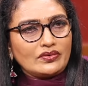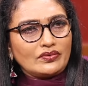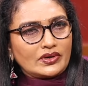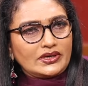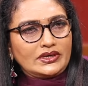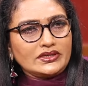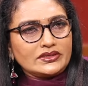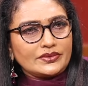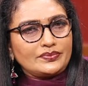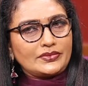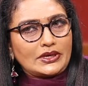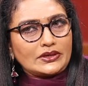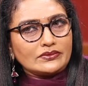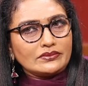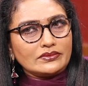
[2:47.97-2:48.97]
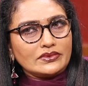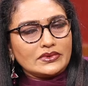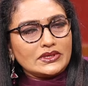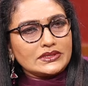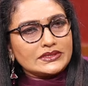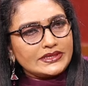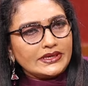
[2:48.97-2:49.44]
ఒకటే చెప్తాను
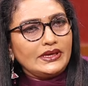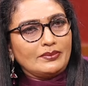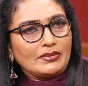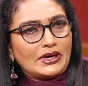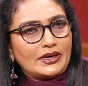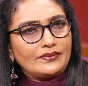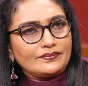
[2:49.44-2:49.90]
సినిమా